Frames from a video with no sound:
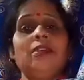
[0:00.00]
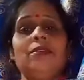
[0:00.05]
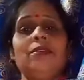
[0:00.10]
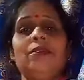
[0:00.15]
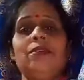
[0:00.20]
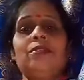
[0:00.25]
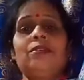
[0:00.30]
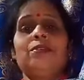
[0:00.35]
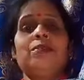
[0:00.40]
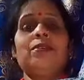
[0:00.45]

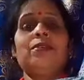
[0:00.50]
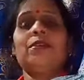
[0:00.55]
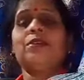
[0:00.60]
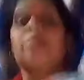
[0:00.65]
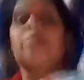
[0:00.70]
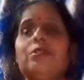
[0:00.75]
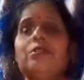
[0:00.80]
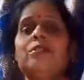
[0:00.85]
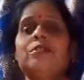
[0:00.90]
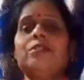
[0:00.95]

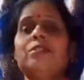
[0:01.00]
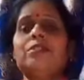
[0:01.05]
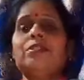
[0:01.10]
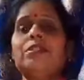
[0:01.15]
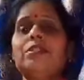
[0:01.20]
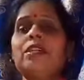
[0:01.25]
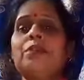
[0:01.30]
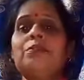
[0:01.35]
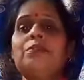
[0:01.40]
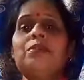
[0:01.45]
सुबह
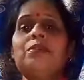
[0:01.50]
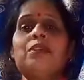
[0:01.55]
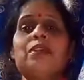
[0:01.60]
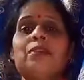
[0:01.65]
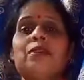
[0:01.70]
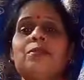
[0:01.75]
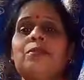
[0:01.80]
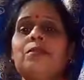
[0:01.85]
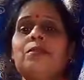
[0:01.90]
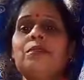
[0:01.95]
चार बजे
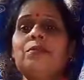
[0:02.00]
करी होली